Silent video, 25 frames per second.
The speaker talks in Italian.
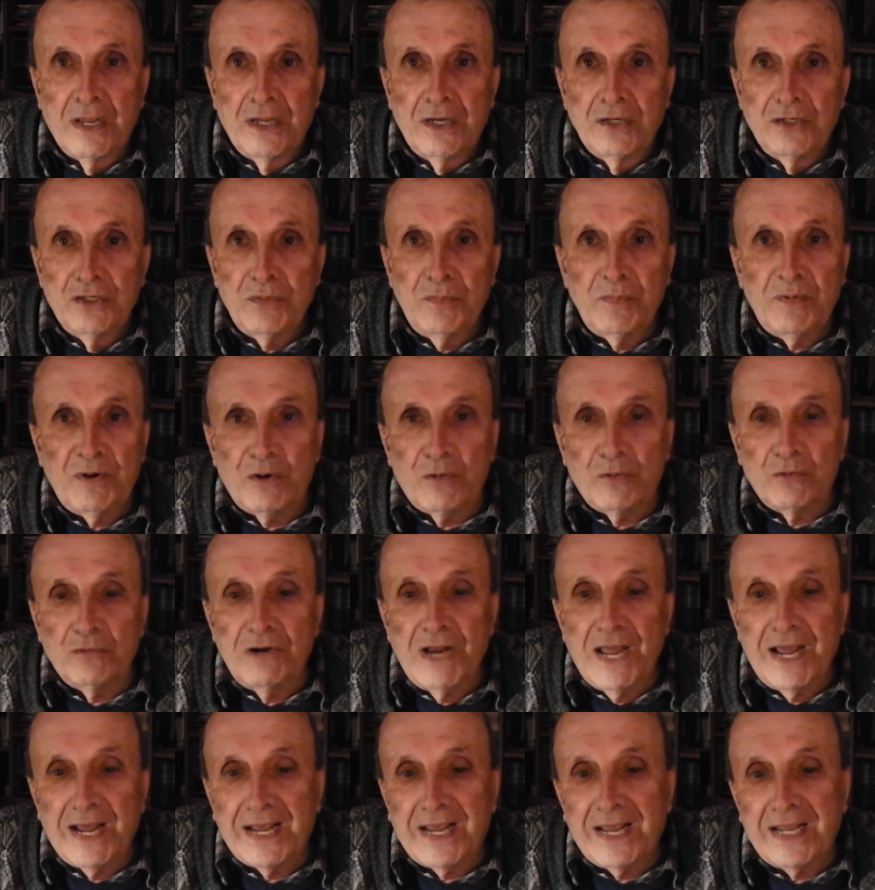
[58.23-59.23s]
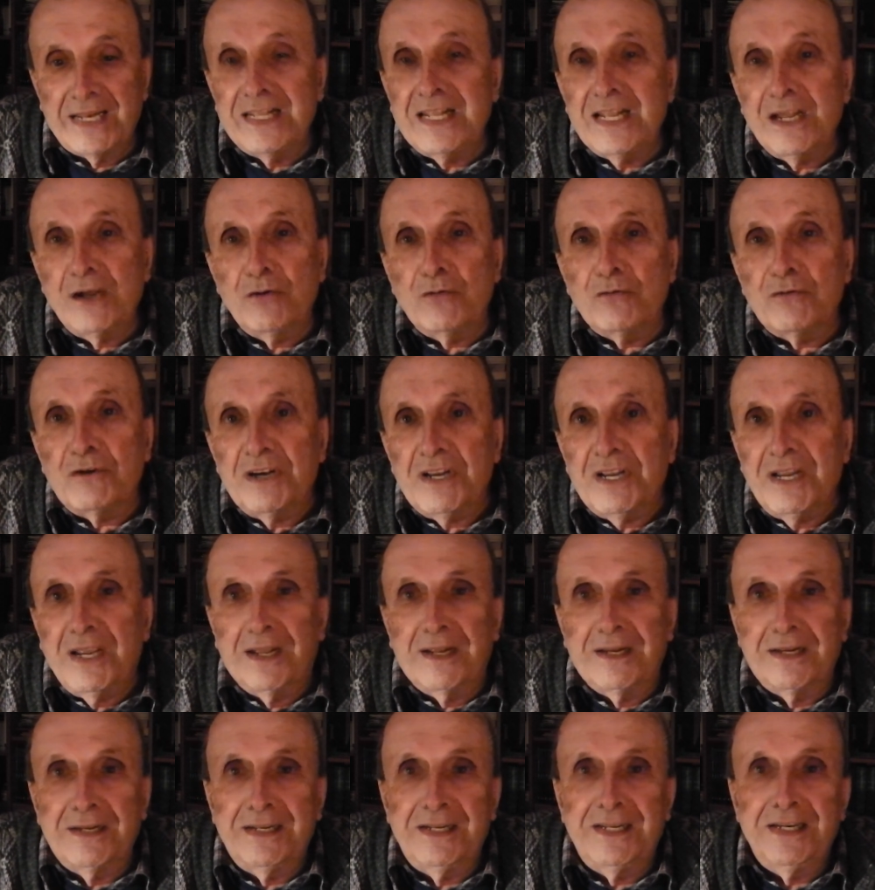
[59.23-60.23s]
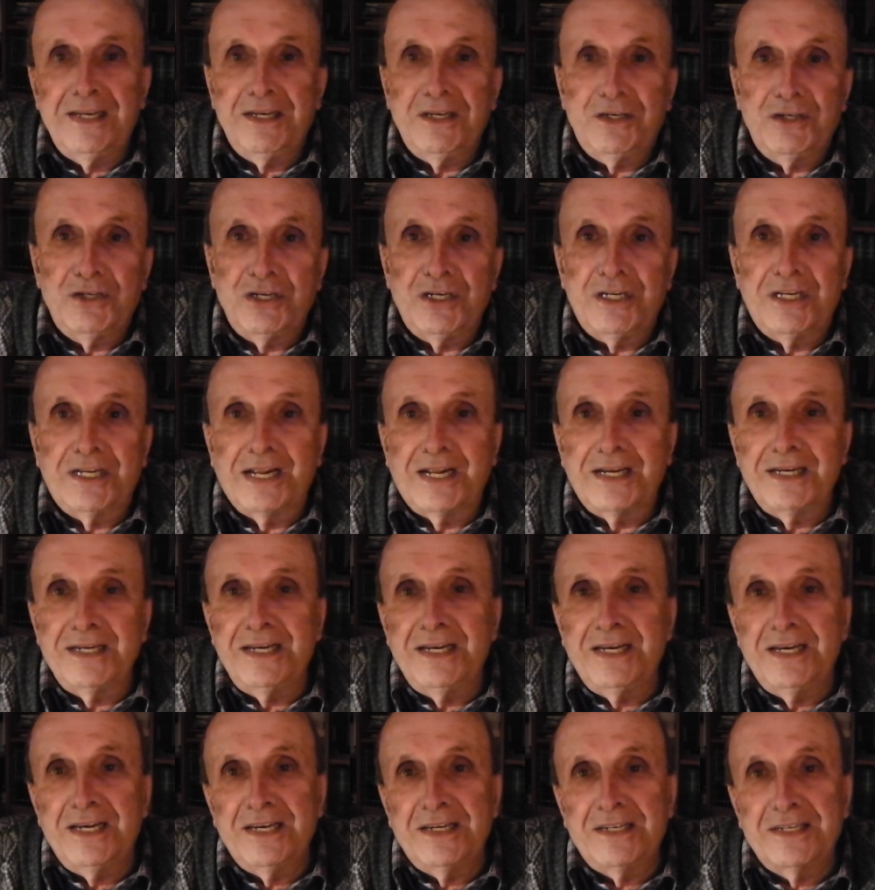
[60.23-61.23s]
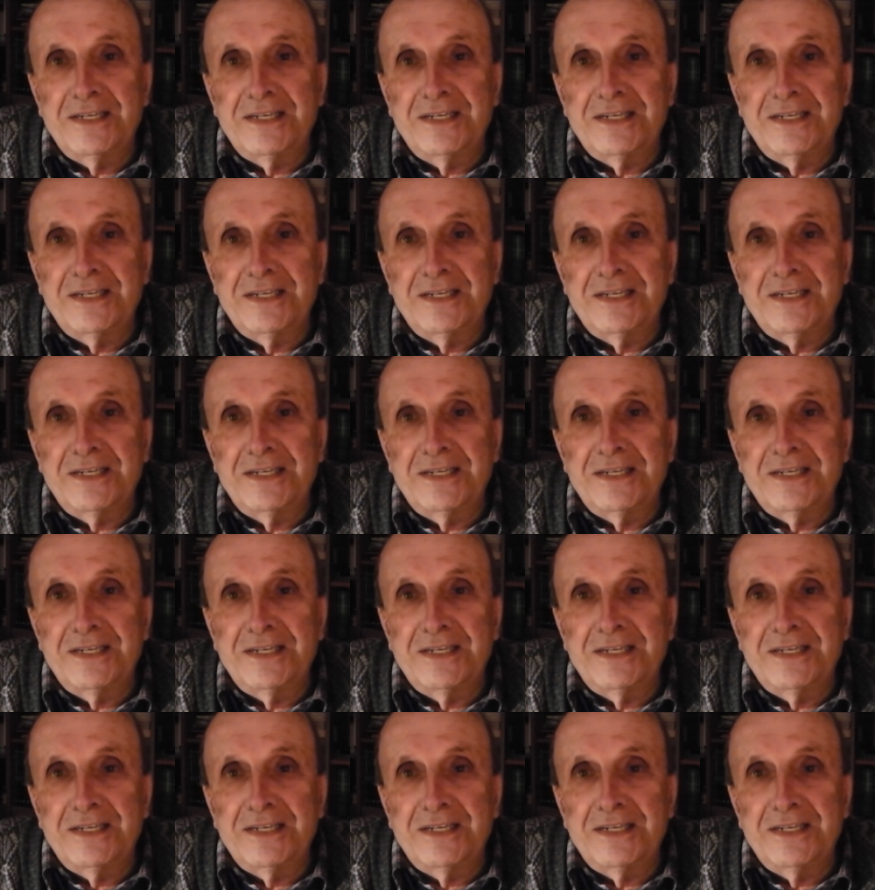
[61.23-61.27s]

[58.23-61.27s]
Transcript: C'è però una categoria di cittadini